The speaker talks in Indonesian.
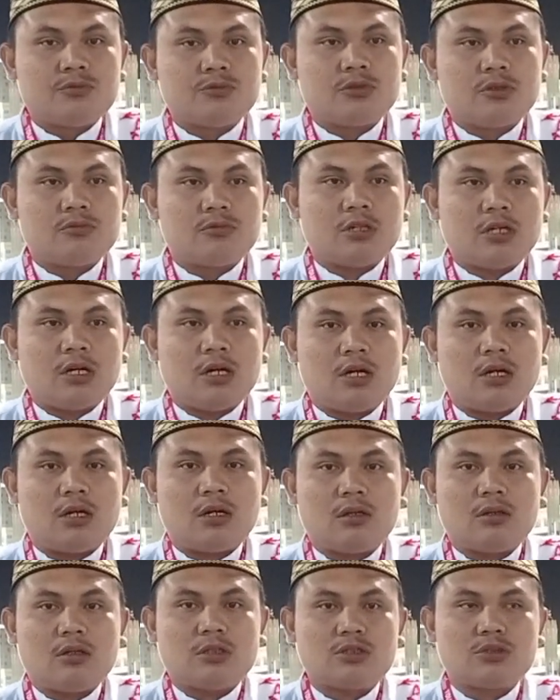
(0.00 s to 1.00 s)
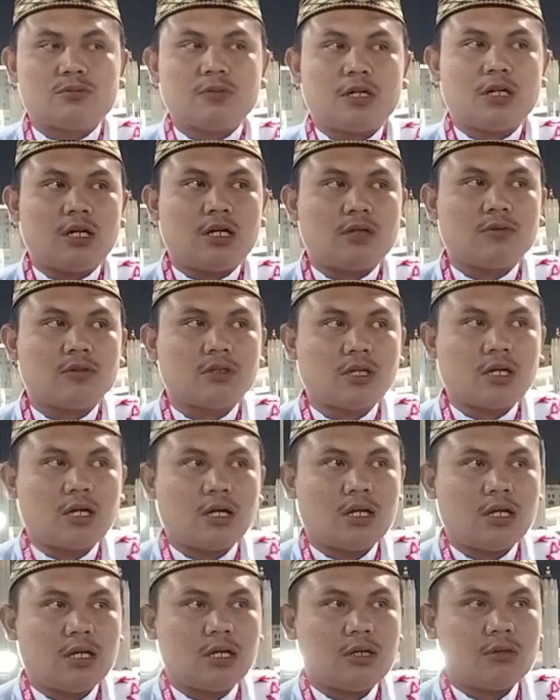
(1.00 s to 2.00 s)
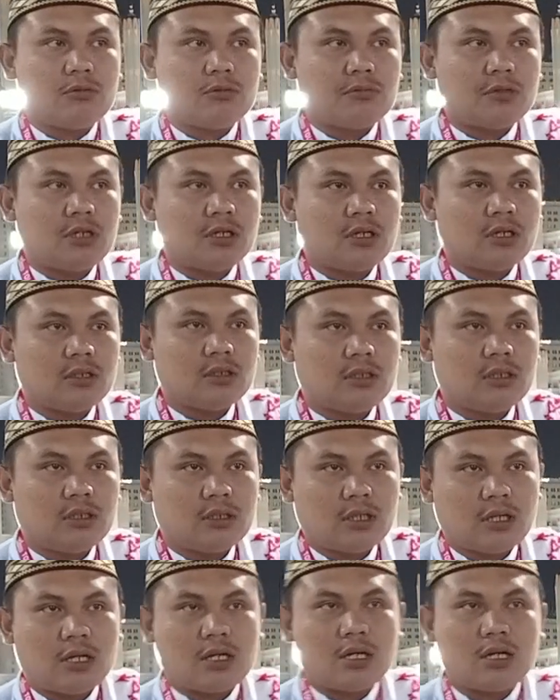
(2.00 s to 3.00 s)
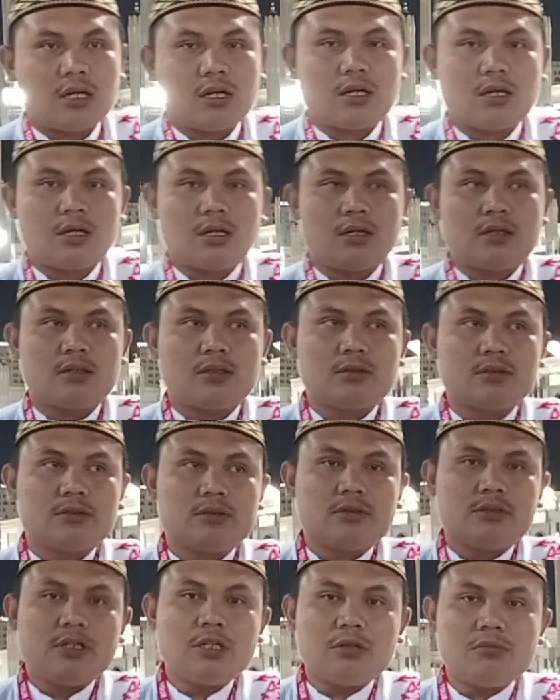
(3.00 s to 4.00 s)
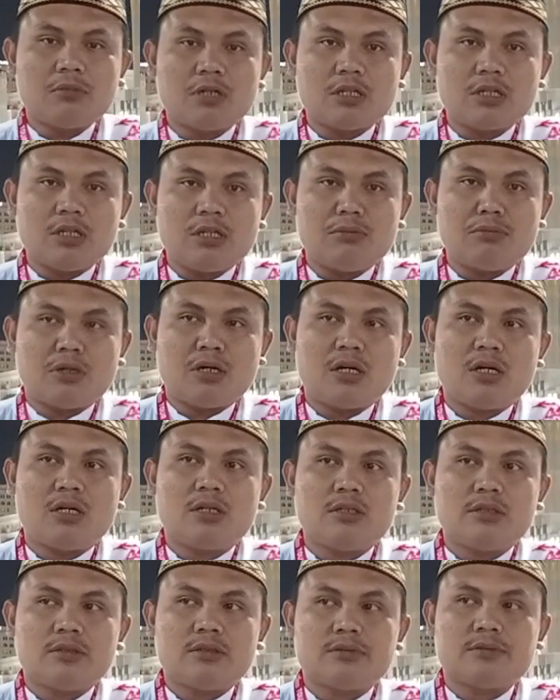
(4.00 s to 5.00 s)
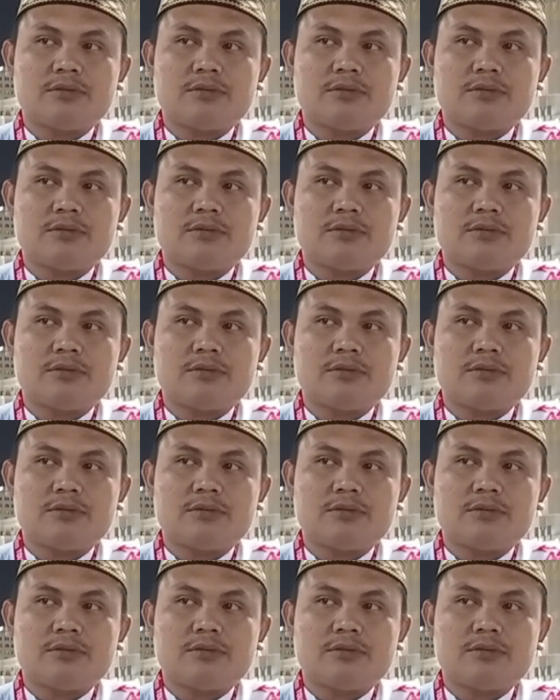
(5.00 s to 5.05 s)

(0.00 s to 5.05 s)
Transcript: Mudah-mudahan Allah Subhanahu wa taala memberikan kita nikmat iman